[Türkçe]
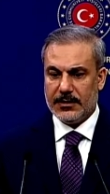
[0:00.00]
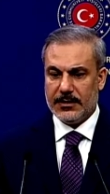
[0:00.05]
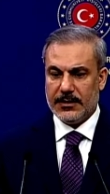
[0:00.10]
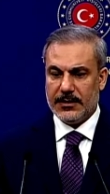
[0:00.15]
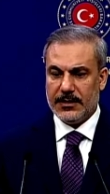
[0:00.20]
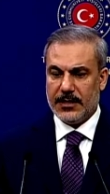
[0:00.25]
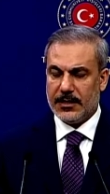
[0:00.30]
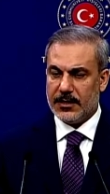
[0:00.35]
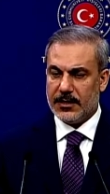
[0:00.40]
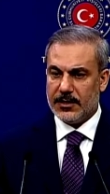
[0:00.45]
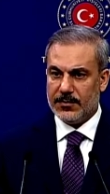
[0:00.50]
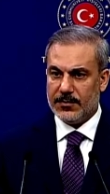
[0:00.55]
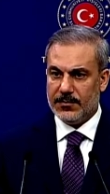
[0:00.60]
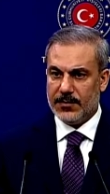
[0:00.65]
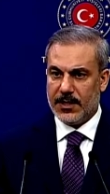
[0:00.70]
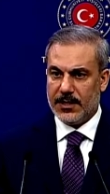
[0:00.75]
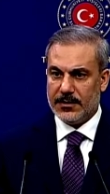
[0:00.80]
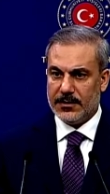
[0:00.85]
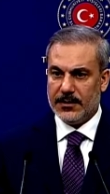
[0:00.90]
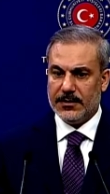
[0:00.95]

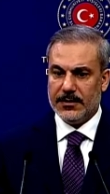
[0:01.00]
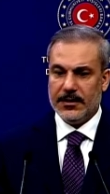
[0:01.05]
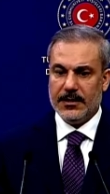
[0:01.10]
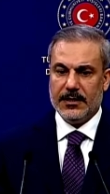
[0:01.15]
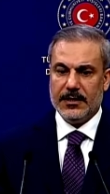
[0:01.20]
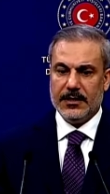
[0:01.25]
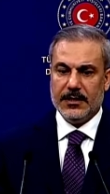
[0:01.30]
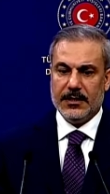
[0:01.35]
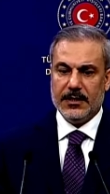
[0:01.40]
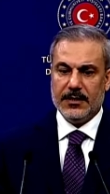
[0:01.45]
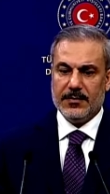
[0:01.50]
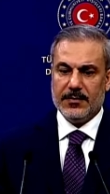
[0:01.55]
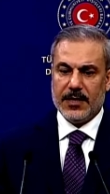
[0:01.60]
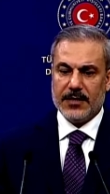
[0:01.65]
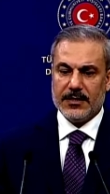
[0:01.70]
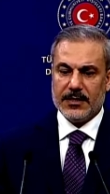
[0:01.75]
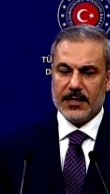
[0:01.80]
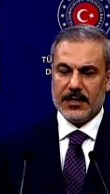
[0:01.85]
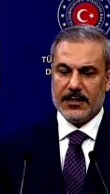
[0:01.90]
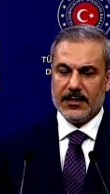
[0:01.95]
yaklaşımlarının
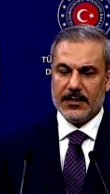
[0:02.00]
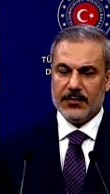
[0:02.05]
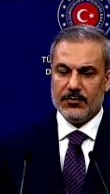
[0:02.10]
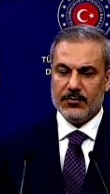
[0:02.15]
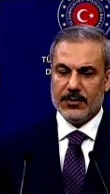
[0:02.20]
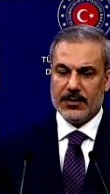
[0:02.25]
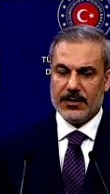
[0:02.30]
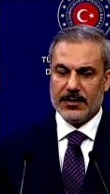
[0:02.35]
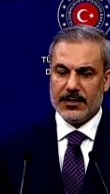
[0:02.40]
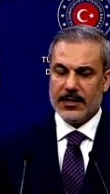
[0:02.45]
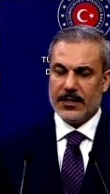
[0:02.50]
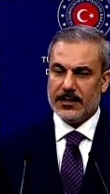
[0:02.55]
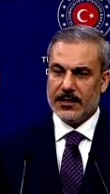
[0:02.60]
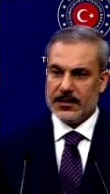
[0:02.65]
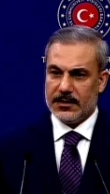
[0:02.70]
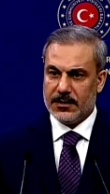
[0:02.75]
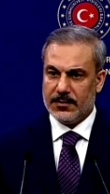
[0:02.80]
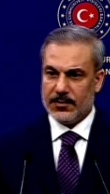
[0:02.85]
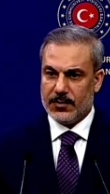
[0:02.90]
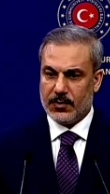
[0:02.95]
benzerliği üzerinden
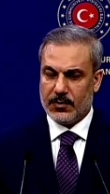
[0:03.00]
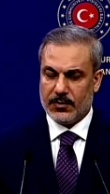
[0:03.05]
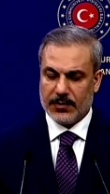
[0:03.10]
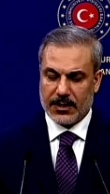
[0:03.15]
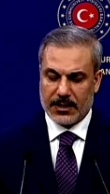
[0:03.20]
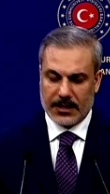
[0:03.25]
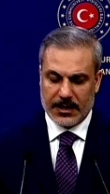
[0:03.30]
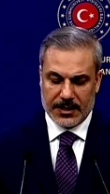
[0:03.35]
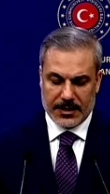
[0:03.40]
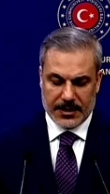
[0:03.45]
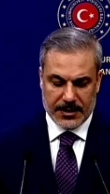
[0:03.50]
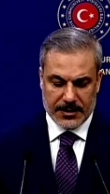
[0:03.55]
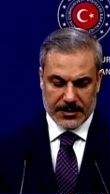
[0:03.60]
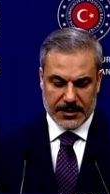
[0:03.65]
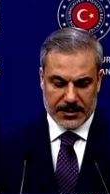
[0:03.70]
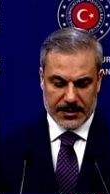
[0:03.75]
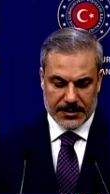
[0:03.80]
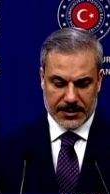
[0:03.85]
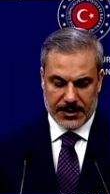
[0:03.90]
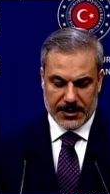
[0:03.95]
nasıl bir ortak hareket
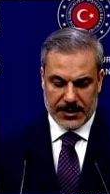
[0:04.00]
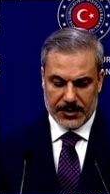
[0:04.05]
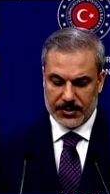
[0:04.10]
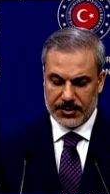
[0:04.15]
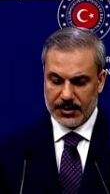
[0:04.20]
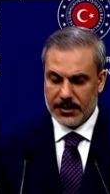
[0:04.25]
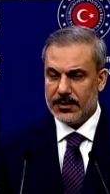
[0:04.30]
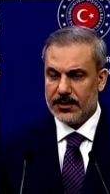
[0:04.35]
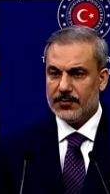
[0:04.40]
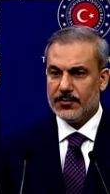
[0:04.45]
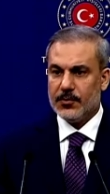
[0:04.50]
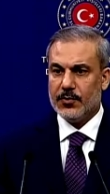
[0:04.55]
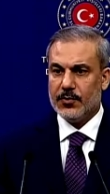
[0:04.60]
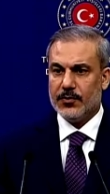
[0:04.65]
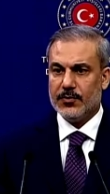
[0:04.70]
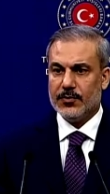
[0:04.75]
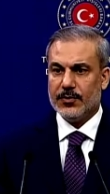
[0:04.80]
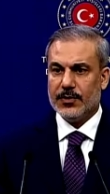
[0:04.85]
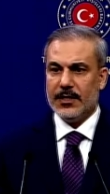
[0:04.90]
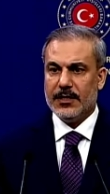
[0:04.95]
tarzı geliştirilir bu
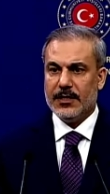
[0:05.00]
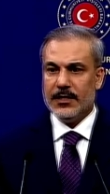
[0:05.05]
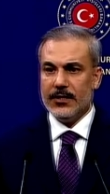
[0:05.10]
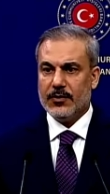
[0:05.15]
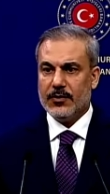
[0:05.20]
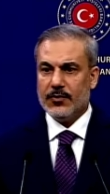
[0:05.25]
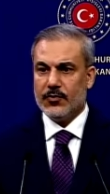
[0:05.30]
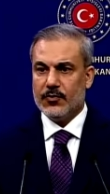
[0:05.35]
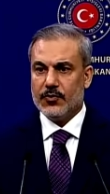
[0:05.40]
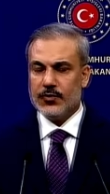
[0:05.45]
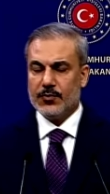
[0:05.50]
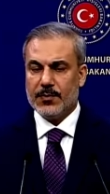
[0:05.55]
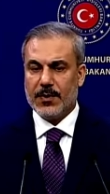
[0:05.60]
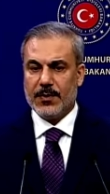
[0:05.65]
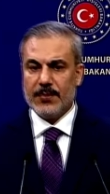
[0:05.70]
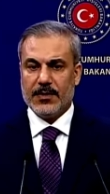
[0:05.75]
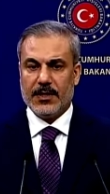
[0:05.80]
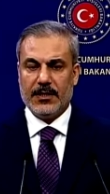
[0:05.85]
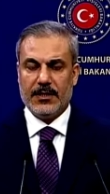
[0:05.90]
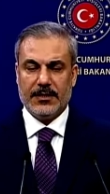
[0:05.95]
konuyu da görüşme
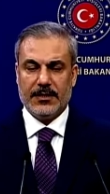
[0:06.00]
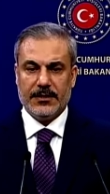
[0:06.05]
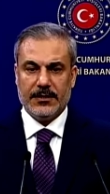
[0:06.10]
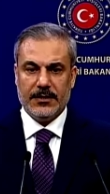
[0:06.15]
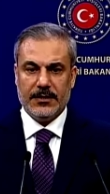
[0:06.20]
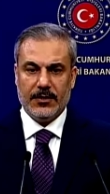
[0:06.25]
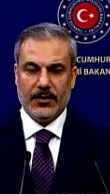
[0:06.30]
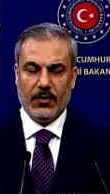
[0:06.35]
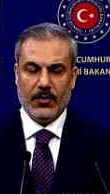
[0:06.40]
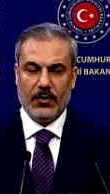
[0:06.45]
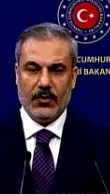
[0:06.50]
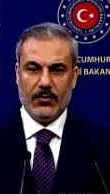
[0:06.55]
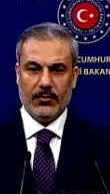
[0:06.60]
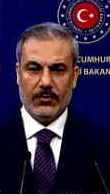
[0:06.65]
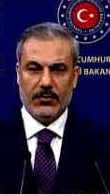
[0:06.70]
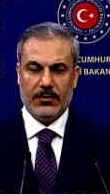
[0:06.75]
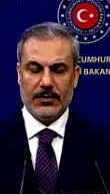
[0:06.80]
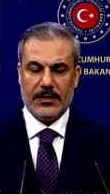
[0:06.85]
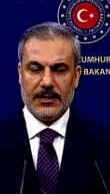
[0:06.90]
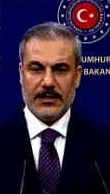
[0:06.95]
imkanları
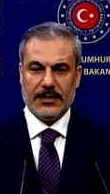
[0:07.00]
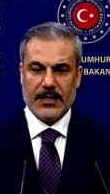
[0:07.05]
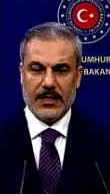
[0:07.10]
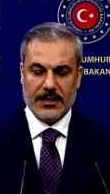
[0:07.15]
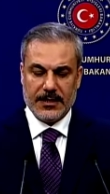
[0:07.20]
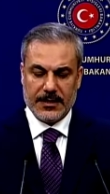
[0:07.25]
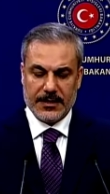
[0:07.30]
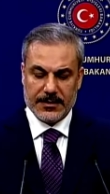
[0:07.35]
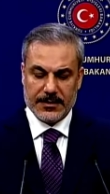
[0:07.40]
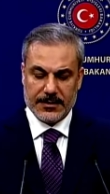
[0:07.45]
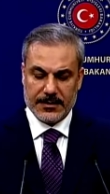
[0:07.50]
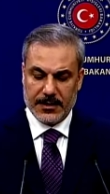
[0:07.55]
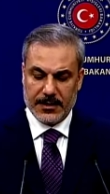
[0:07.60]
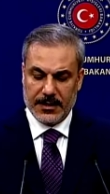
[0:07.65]
oldu liderler arasında.